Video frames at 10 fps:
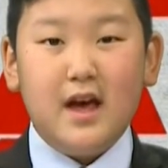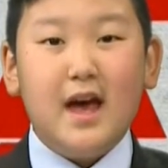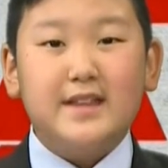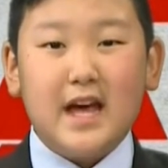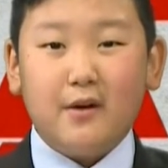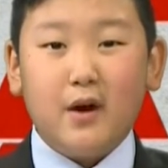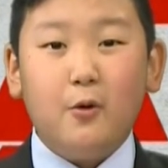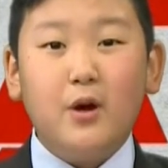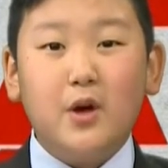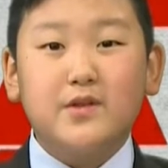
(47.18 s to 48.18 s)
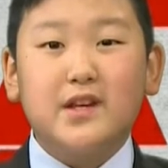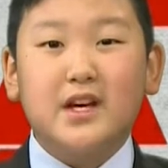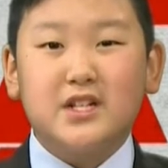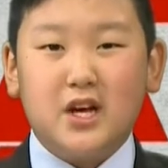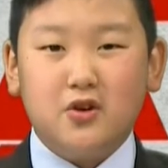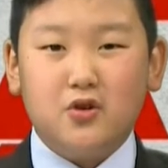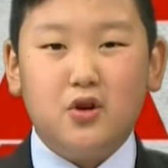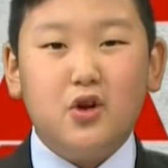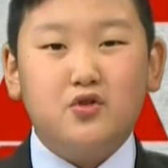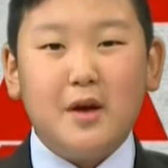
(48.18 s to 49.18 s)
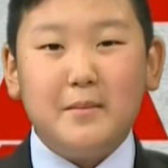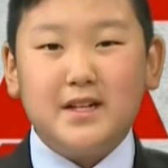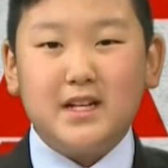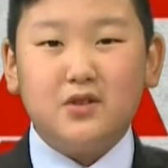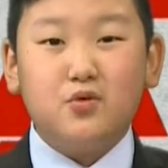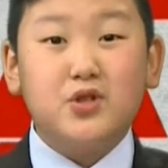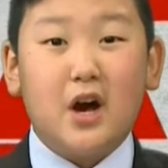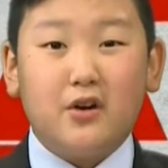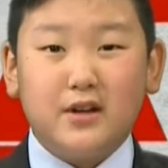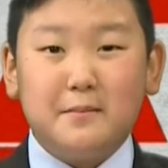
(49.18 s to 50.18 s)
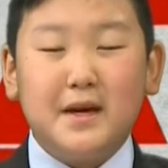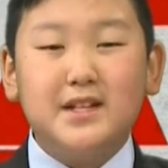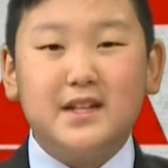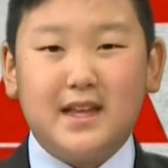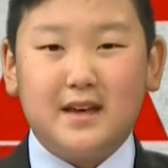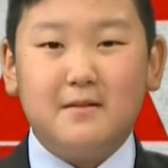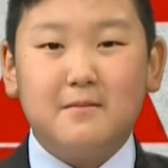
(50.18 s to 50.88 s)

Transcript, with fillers: 难怪会有这个节日，专门庆祝巧克力冰淇淋。